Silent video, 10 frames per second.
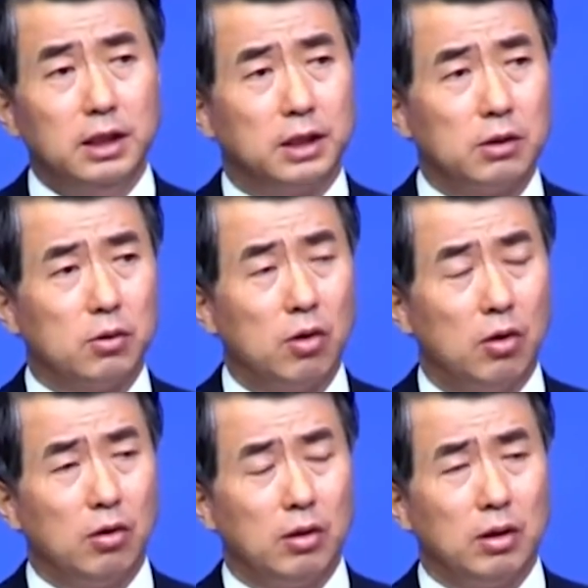
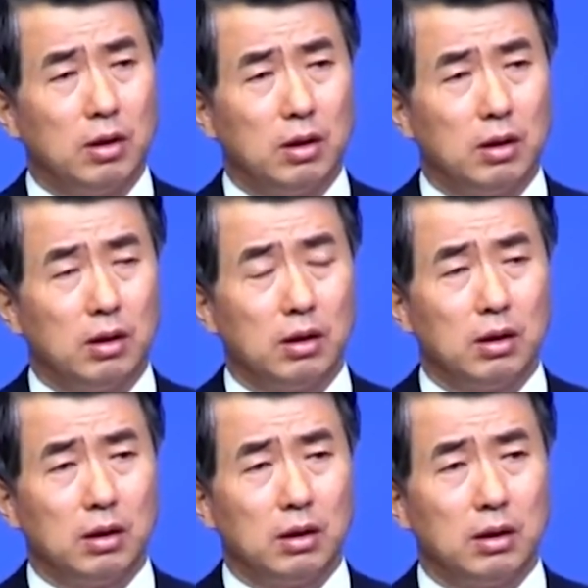이끌고
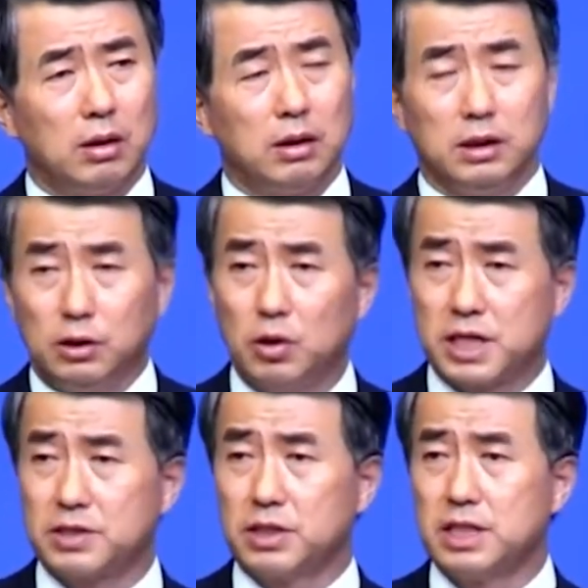
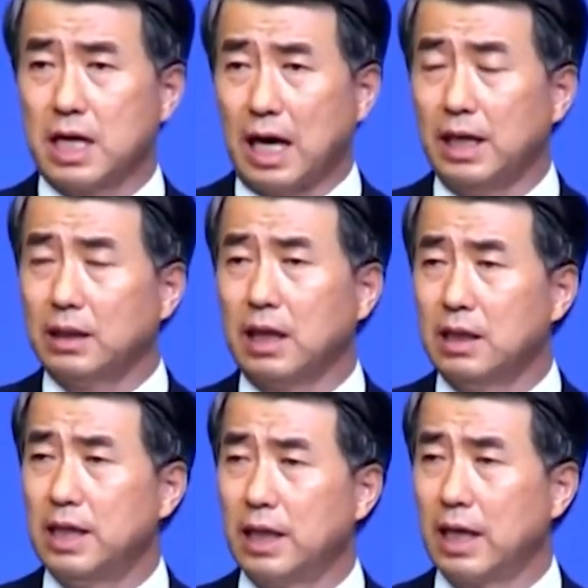이곳에서 이제 가나안 땅을
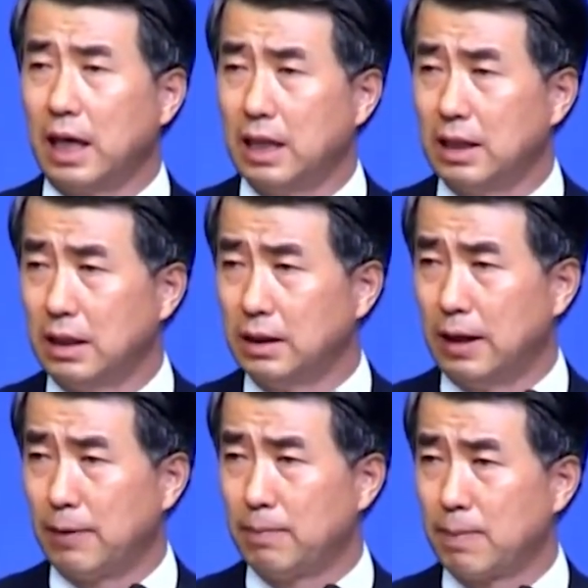향해 가야
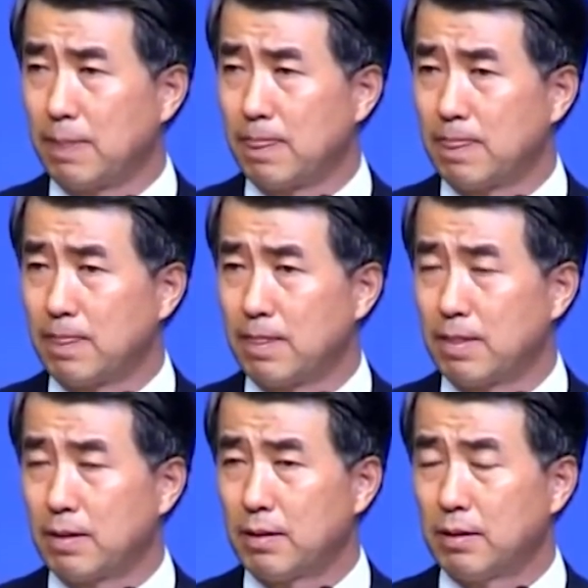되는데
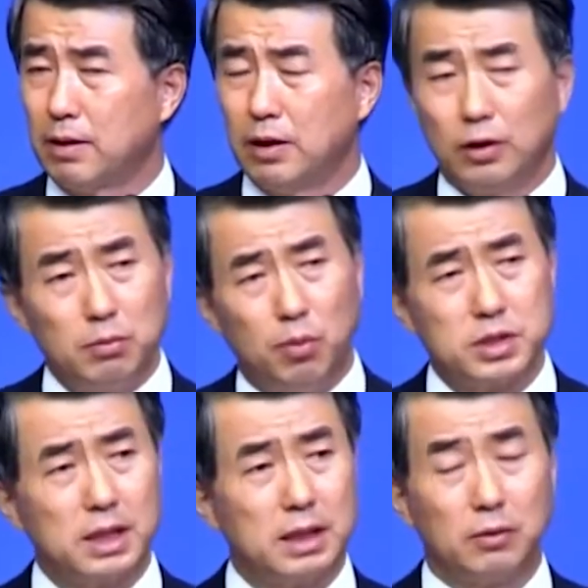여러분
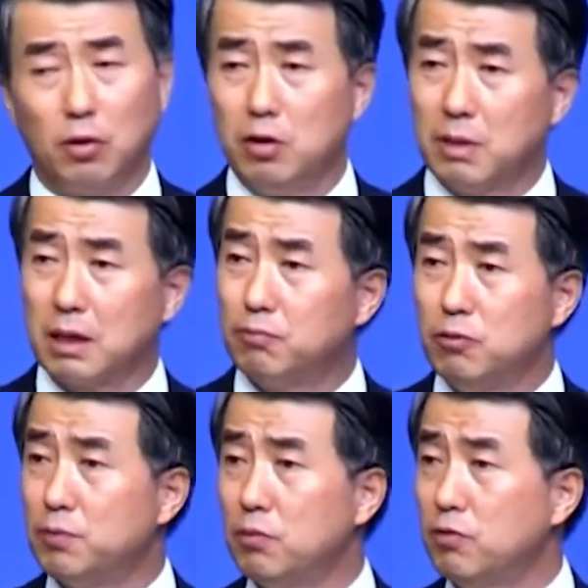모세 때도 얼마나
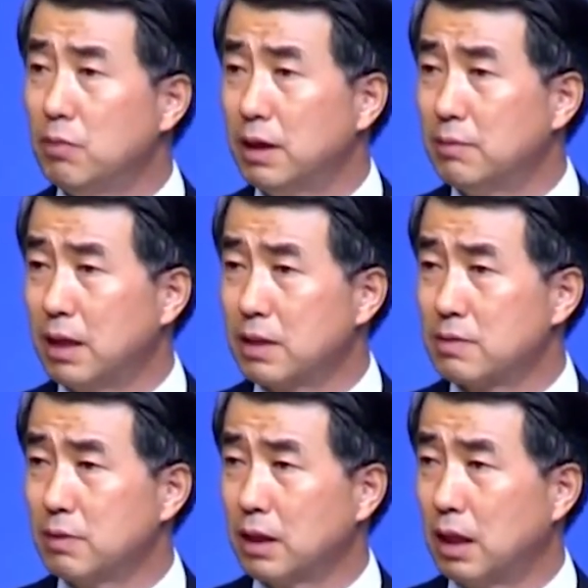불평불만이
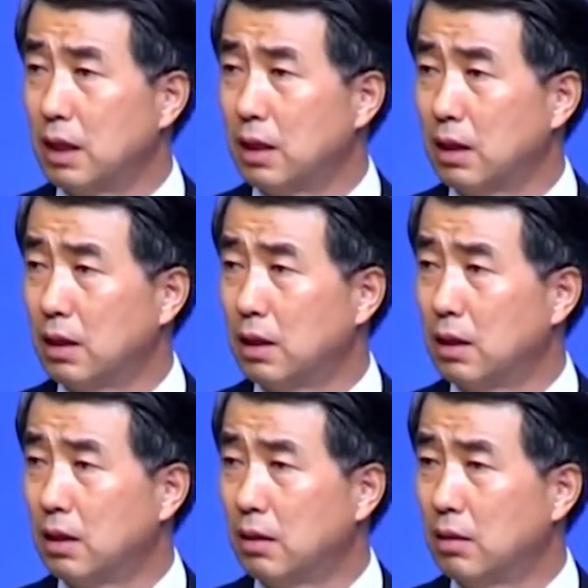많았습니까?
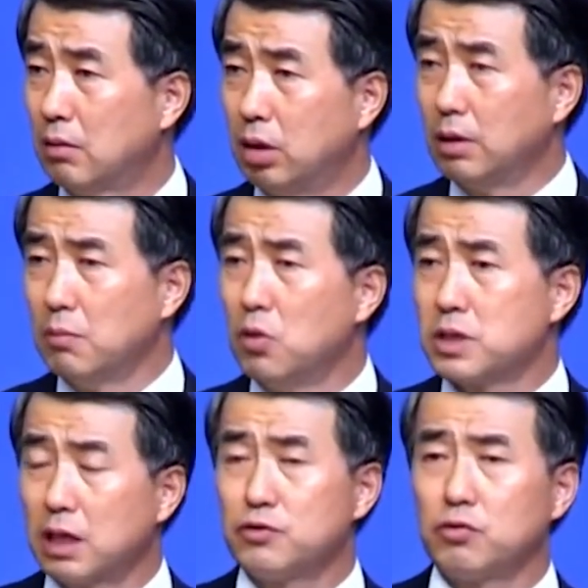그런데
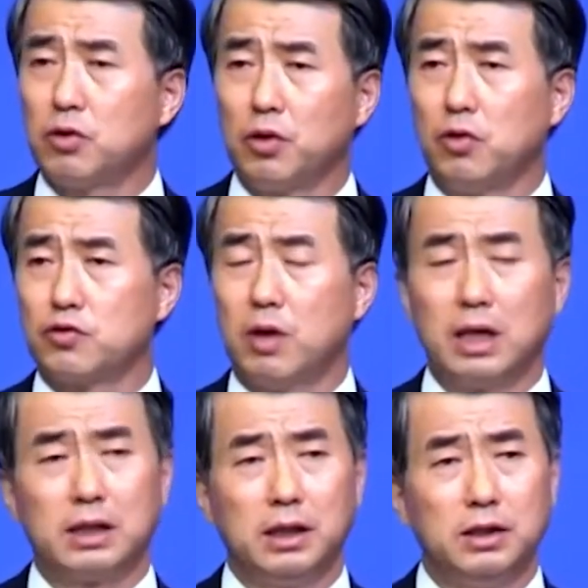모세가 죽고
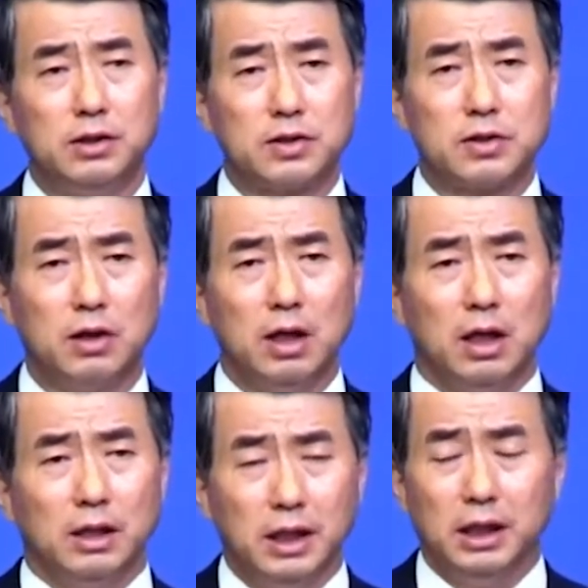여호수아가 뒤를 이어서
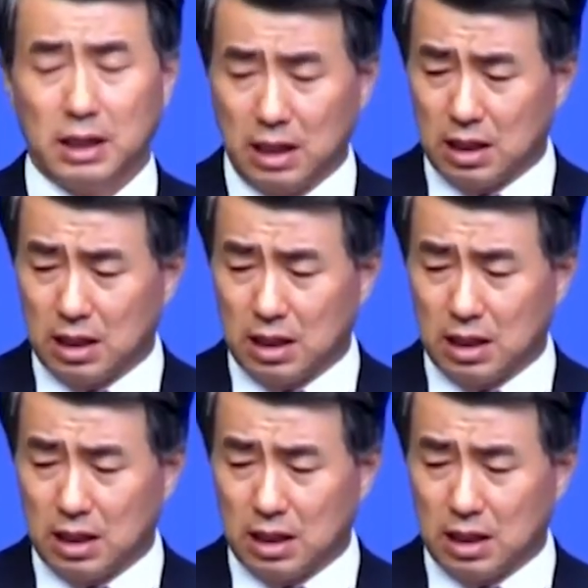이